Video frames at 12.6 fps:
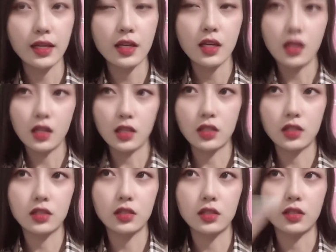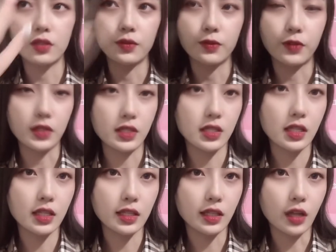一个房间里，
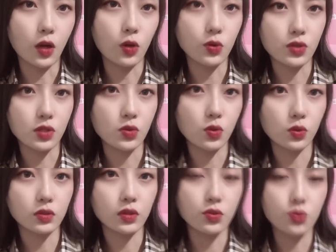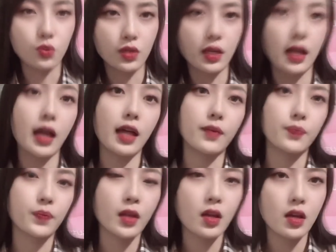然后集中的去看
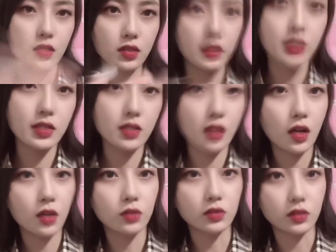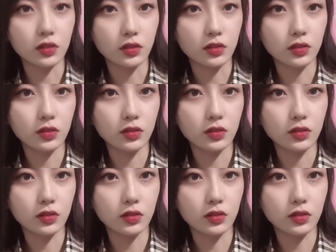热内西奥的，